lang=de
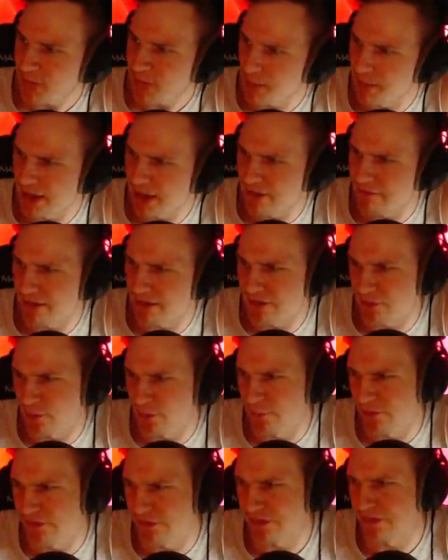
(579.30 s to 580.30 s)
machen wir
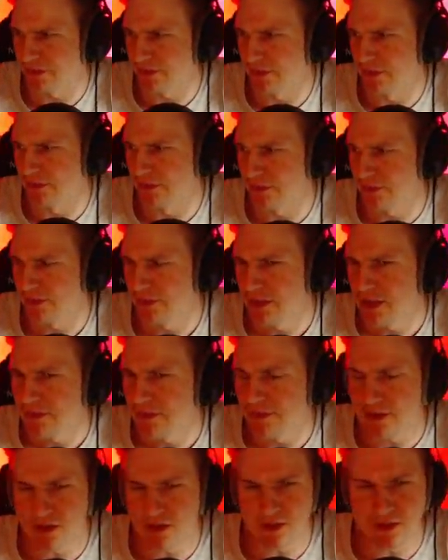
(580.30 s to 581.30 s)
50 draus.
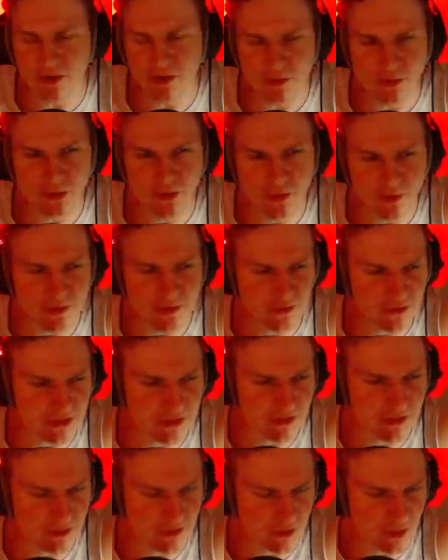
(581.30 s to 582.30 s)
Wir können da noch kurz über was
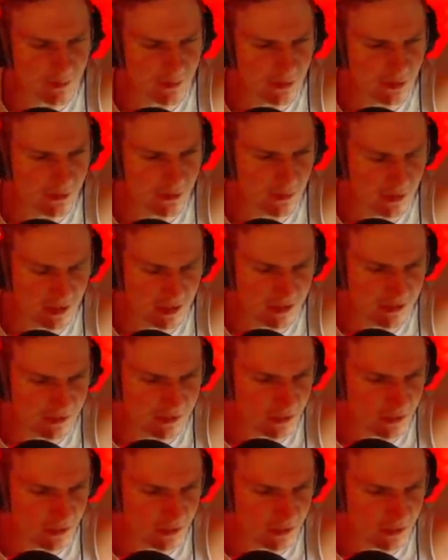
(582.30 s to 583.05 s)
reden. Ich träume ziemlich viel, ich esse